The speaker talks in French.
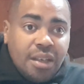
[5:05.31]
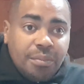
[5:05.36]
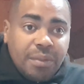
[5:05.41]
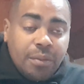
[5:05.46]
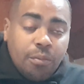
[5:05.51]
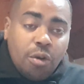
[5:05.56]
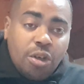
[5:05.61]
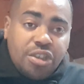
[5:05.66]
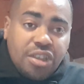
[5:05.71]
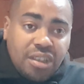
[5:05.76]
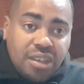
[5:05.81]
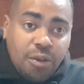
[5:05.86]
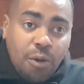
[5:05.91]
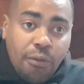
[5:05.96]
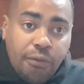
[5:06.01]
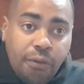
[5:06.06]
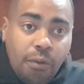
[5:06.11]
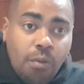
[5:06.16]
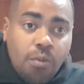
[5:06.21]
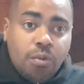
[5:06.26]
Mais moi j'étais au
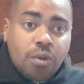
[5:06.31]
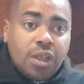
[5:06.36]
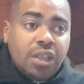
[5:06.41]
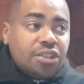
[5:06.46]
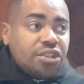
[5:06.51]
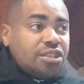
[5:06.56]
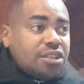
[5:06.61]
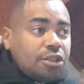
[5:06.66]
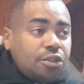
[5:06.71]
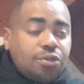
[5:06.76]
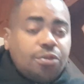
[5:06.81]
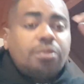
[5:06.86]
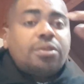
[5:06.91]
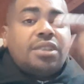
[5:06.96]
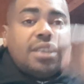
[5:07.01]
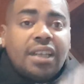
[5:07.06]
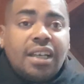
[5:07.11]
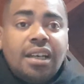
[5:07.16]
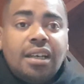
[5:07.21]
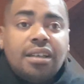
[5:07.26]
front, j'étais sur le
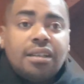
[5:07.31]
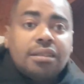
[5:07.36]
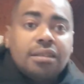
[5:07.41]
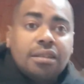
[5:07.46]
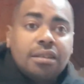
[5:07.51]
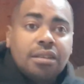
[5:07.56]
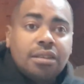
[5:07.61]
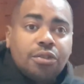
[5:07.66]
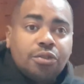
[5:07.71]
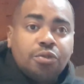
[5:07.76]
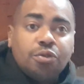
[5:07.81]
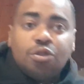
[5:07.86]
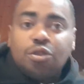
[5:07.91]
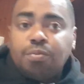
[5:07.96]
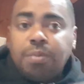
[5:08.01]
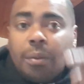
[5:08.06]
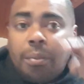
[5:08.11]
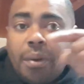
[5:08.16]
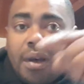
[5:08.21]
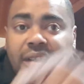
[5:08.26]
terrain. Je ne
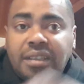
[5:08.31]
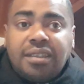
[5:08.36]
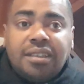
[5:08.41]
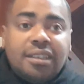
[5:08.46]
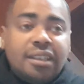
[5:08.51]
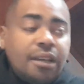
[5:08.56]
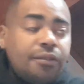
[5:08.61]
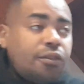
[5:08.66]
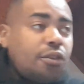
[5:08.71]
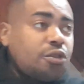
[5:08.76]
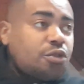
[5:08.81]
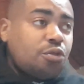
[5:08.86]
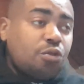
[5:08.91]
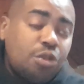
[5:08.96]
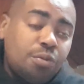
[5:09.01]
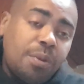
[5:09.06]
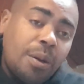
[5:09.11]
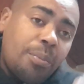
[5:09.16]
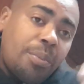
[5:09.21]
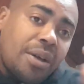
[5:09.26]
suis pas parti de la France, je ne
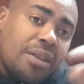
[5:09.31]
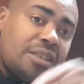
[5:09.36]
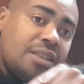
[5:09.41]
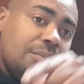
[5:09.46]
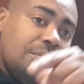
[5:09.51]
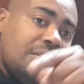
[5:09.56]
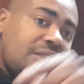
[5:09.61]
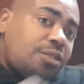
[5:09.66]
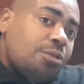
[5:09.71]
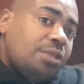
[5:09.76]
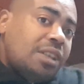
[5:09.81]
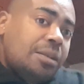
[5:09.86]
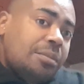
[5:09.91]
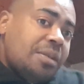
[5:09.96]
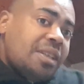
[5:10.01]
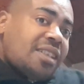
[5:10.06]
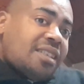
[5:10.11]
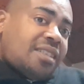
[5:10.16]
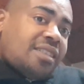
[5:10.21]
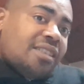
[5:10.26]
suis pas parti m'isoler,
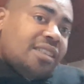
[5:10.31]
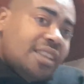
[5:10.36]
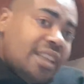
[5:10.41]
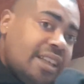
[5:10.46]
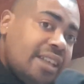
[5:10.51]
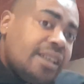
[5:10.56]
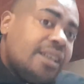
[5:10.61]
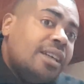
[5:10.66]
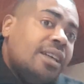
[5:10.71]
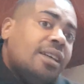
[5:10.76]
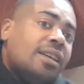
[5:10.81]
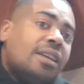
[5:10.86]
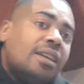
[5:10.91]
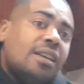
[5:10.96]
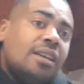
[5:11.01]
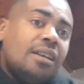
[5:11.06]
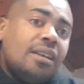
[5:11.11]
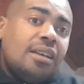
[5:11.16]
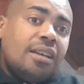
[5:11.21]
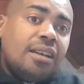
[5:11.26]
m'exiler.
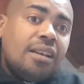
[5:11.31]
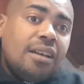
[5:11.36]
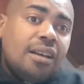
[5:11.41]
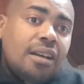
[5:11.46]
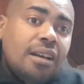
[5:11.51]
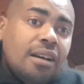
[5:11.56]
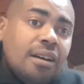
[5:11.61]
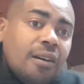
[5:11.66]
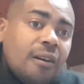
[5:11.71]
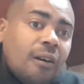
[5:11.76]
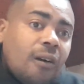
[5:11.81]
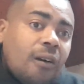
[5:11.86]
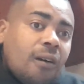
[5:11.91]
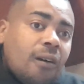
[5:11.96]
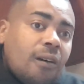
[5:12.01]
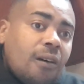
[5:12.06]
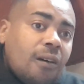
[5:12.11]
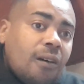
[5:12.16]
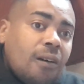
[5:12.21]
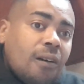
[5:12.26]

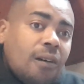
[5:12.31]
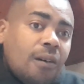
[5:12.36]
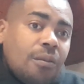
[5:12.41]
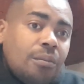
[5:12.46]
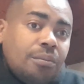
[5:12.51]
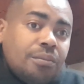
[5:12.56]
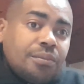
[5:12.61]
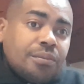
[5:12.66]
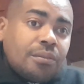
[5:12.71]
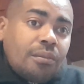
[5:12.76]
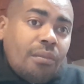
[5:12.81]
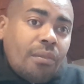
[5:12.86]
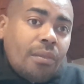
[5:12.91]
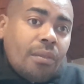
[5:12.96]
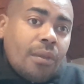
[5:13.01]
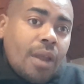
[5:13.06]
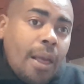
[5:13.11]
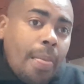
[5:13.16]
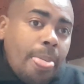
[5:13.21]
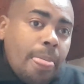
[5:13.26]
En
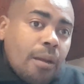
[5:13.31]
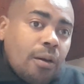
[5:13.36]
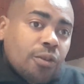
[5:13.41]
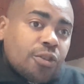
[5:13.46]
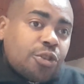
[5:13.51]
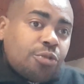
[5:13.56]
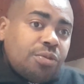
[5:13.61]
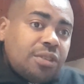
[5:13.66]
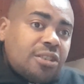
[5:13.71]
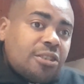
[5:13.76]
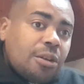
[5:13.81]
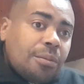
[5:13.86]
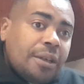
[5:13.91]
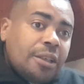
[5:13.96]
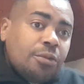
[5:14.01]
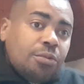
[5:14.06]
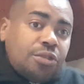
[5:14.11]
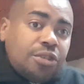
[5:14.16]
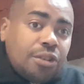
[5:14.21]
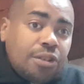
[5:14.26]
en Suisse comme
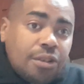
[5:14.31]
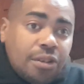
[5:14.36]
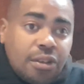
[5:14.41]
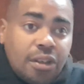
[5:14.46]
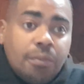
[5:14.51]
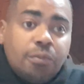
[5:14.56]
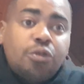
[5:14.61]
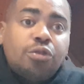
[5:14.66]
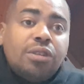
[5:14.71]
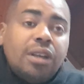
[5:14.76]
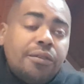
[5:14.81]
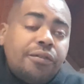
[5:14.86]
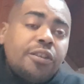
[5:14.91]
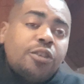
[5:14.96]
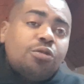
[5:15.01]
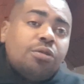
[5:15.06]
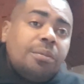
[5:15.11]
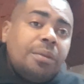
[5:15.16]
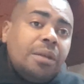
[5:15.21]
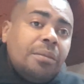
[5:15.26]
un loser, comme tu l'as fait
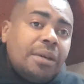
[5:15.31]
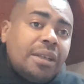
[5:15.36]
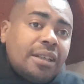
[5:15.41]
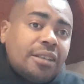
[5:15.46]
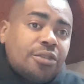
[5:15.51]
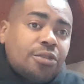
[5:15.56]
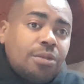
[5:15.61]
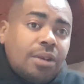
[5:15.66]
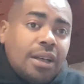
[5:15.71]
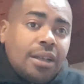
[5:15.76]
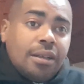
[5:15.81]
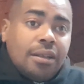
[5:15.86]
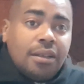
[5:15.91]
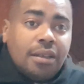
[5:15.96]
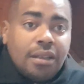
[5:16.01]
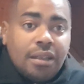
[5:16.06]
toi-même, Alain Soral.